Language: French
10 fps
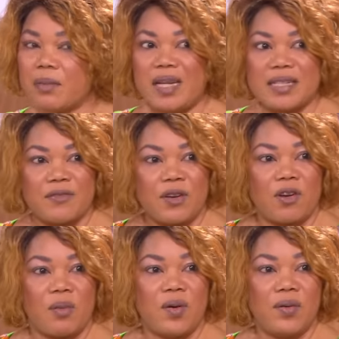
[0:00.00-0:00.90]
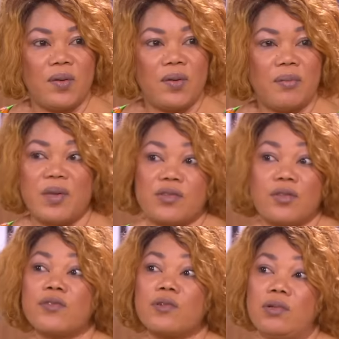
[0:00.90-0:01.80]
Mais laisser faire comment Mais
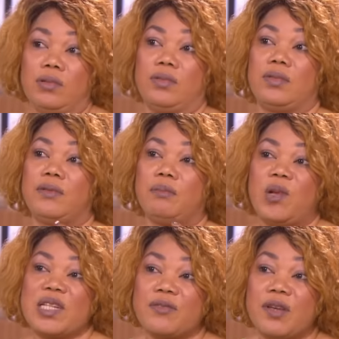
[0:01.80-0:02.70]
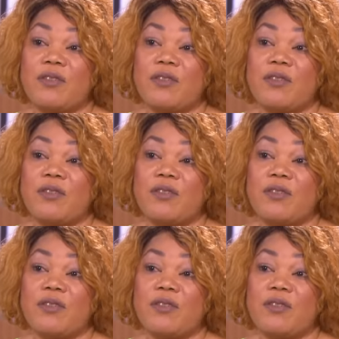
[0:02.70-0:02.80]
sauf que me laisser faire.